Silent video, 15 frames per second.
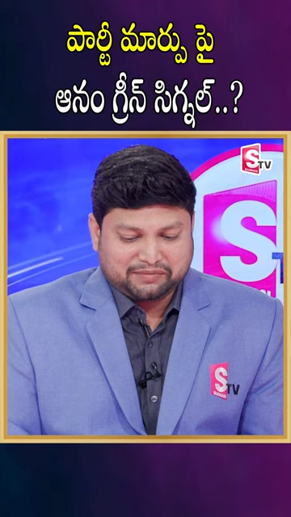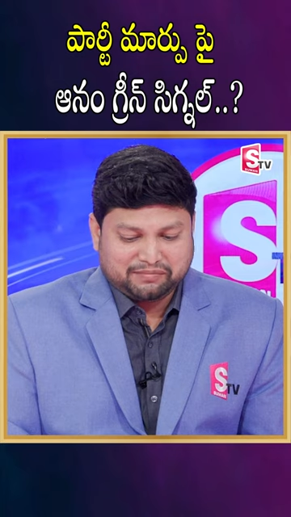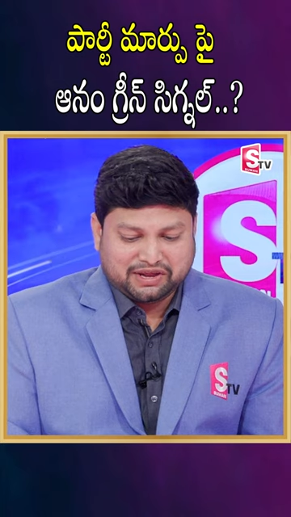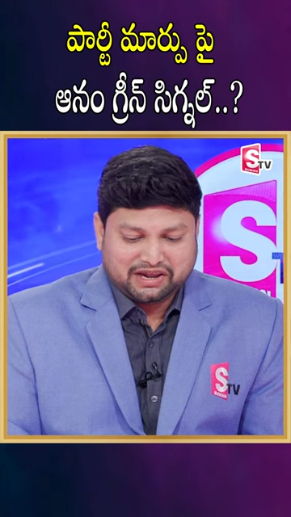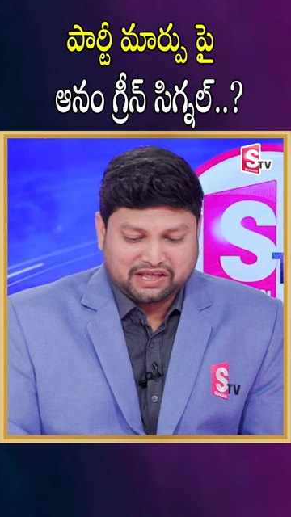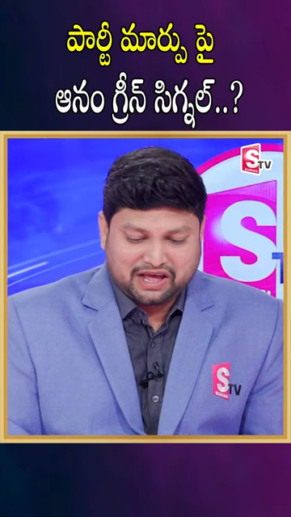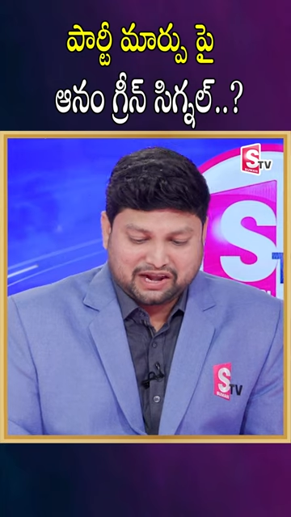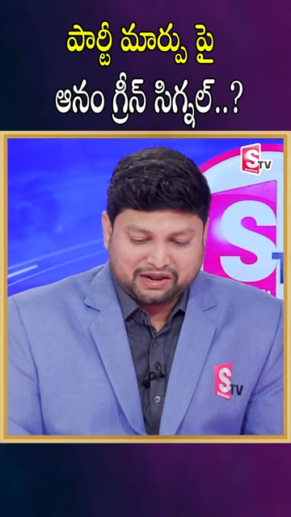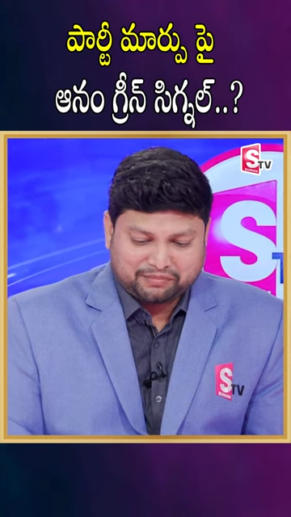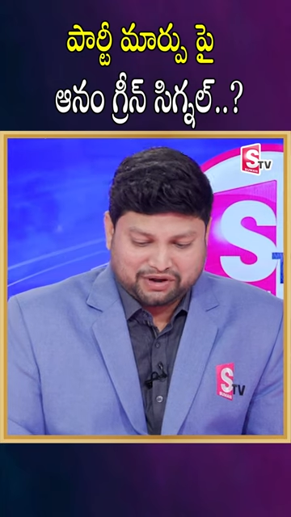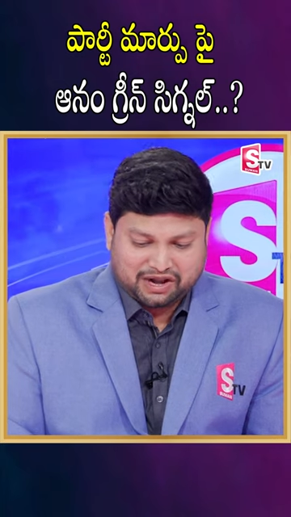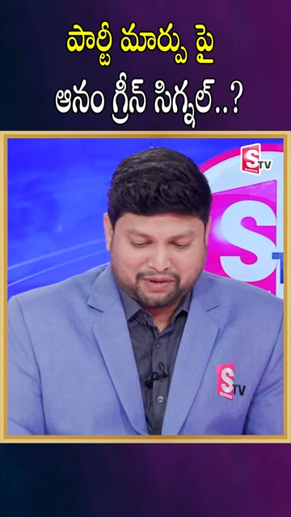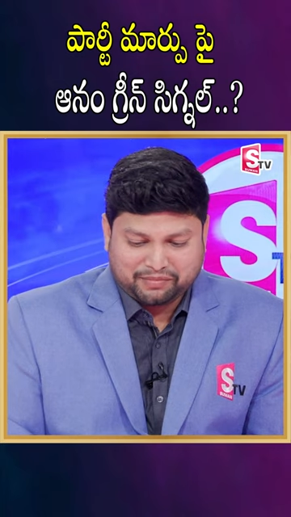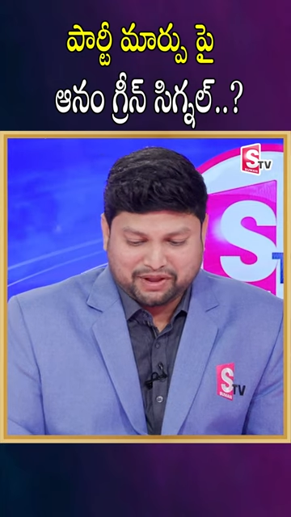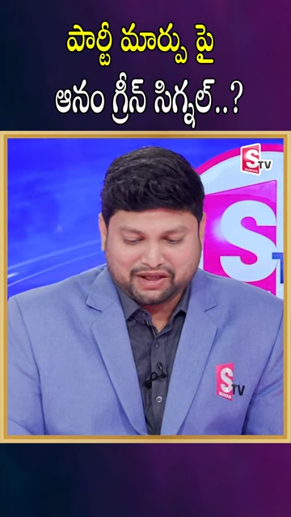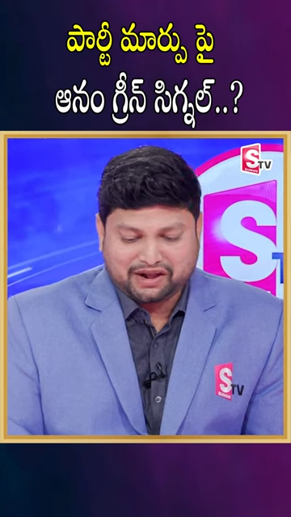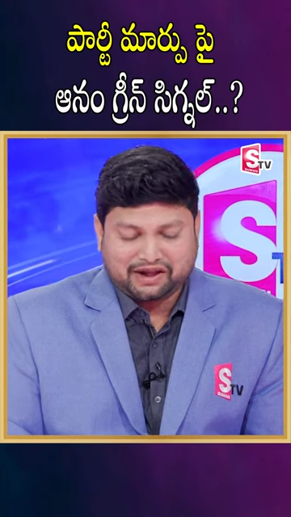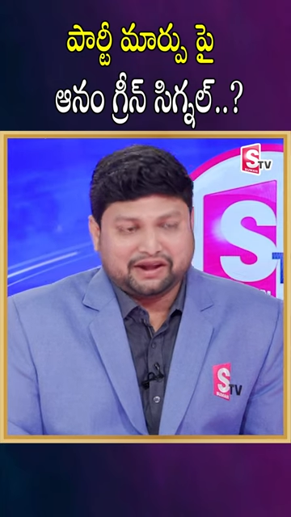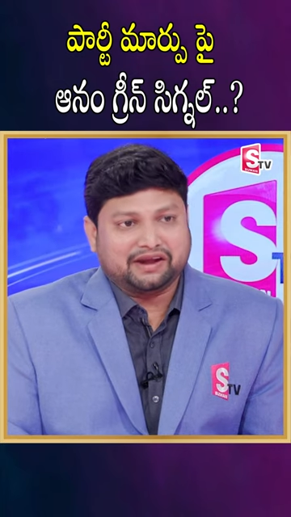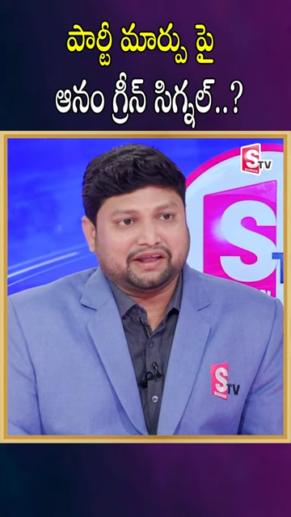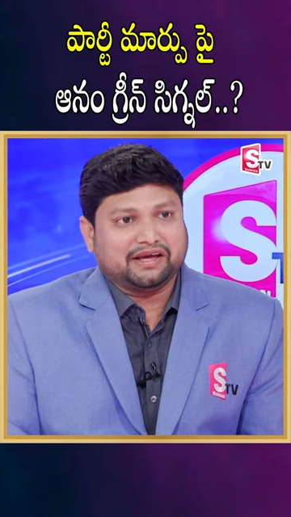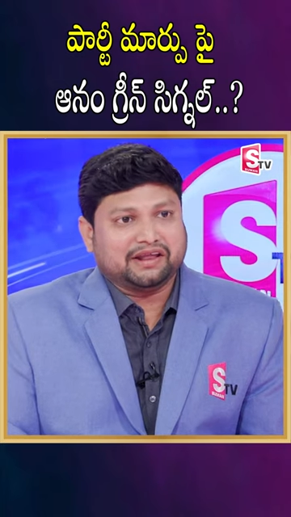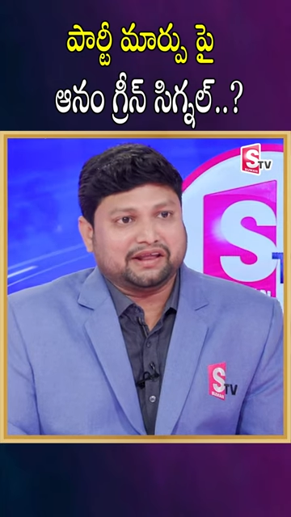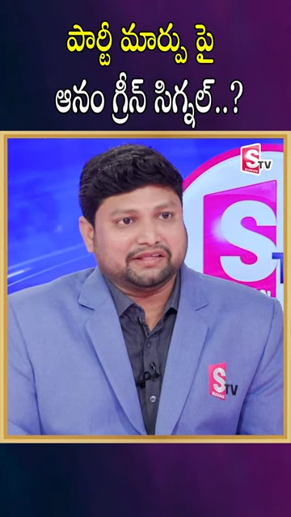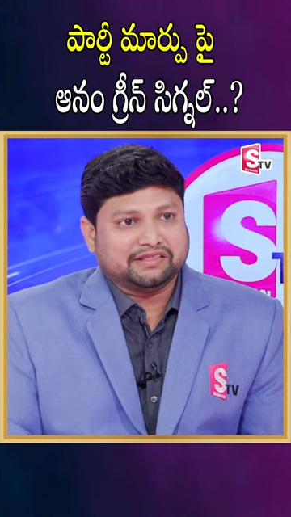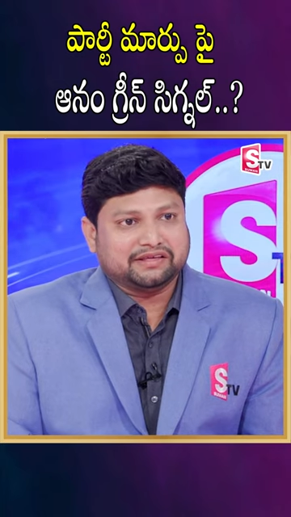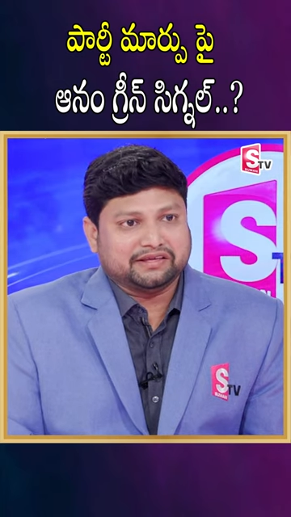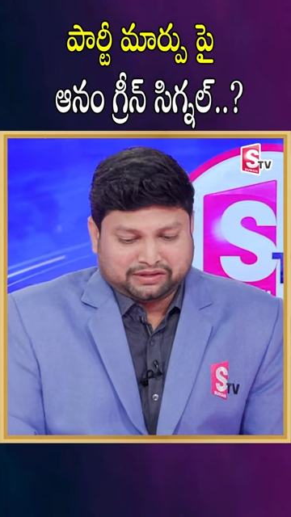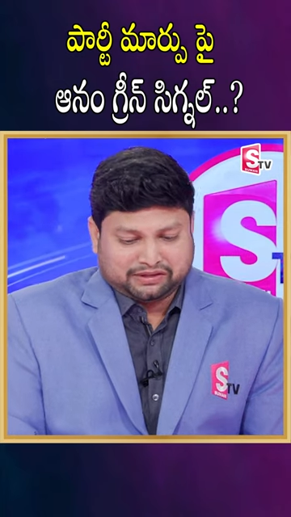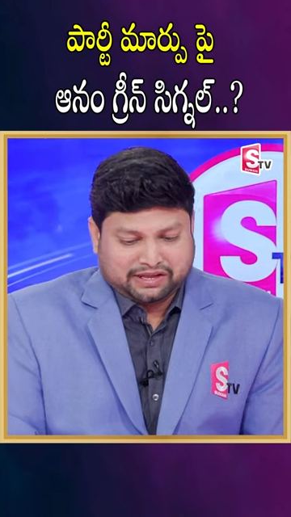ఎమ్మెల్యే ఆనం రామనారాయణ రెడ్డి గారు
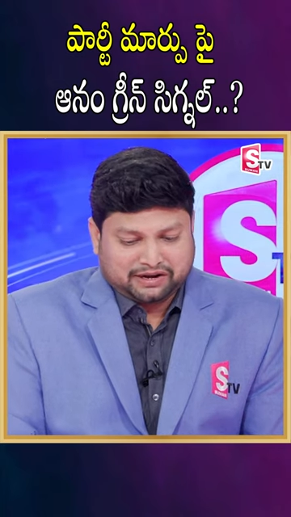అయితే